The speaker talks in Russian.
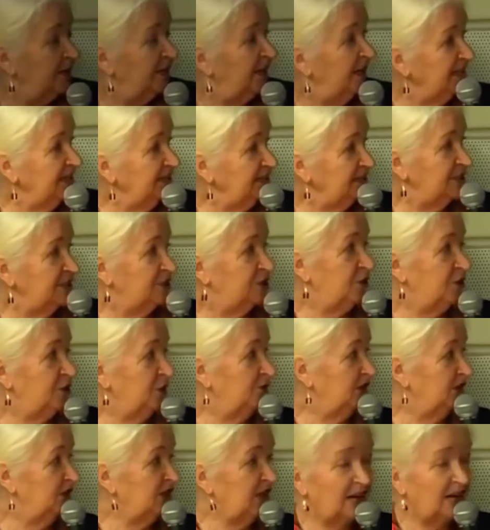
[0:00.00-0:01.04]
Есть
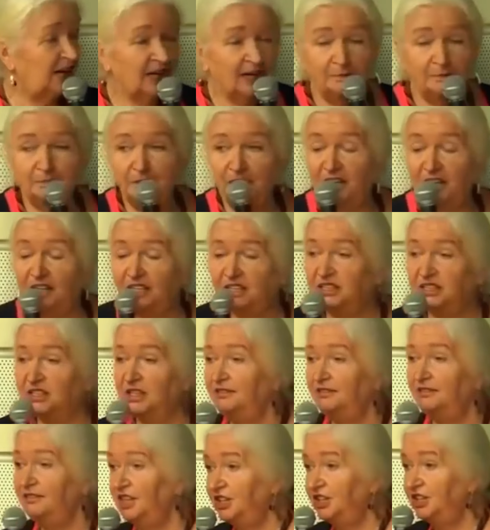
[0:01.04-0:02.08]
еще вот такая
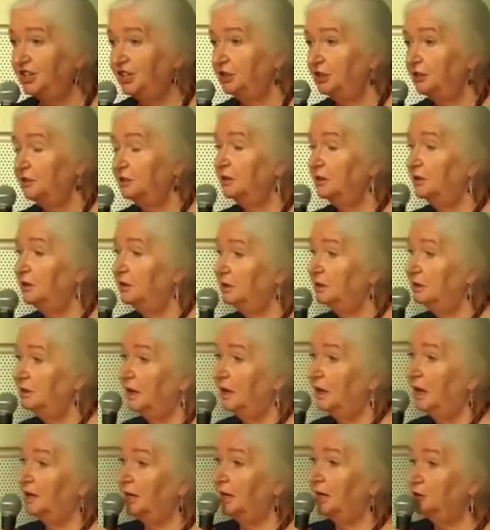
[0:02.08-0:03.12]
прелестная вещь, э,
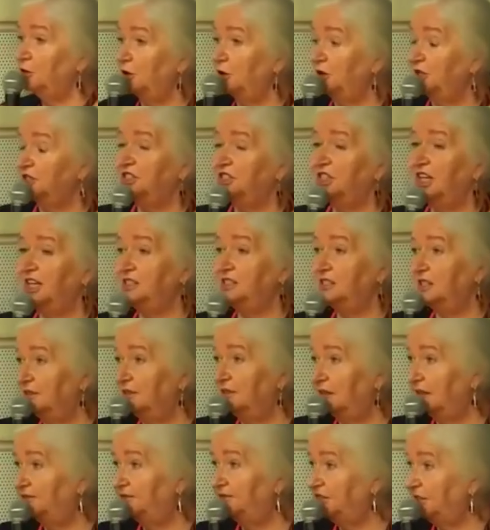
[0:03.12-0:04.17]
о которой, кстати
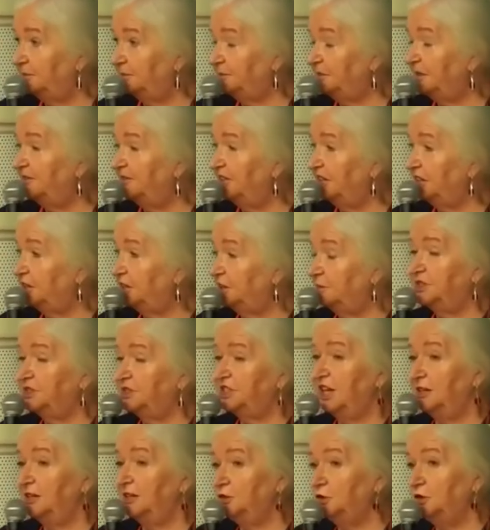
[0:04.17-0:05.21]
говоря, всем не вредно бы
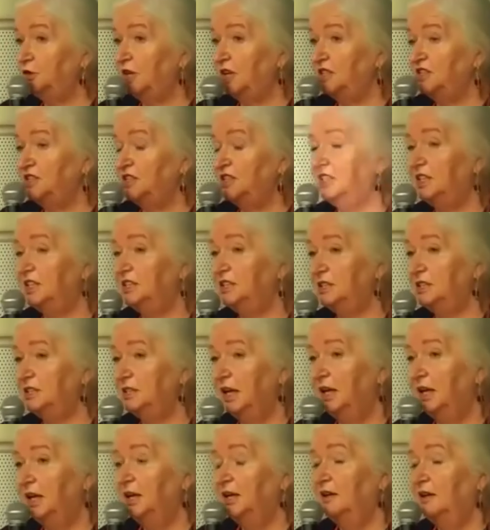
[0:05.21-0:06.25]
знать. У нас есть
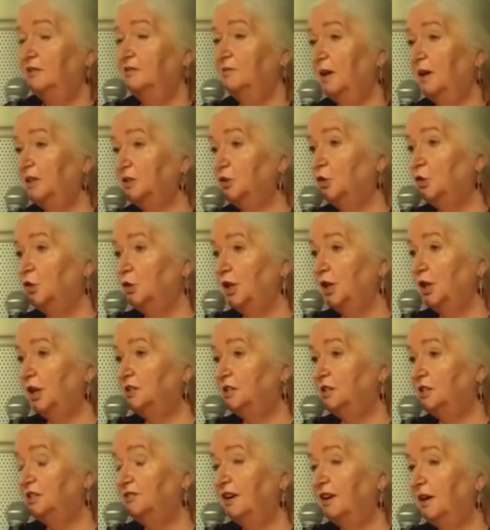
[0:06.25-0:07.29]
в мозгу так
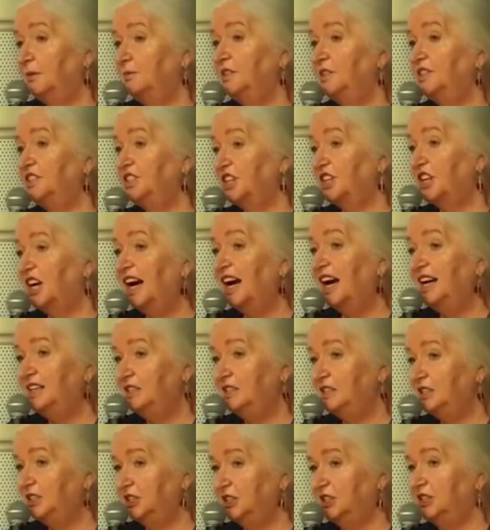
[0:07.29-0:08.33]
называемые
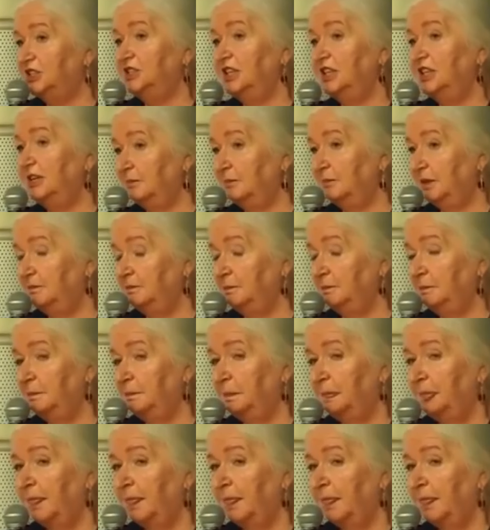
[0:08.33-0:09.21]
зеркальные системы.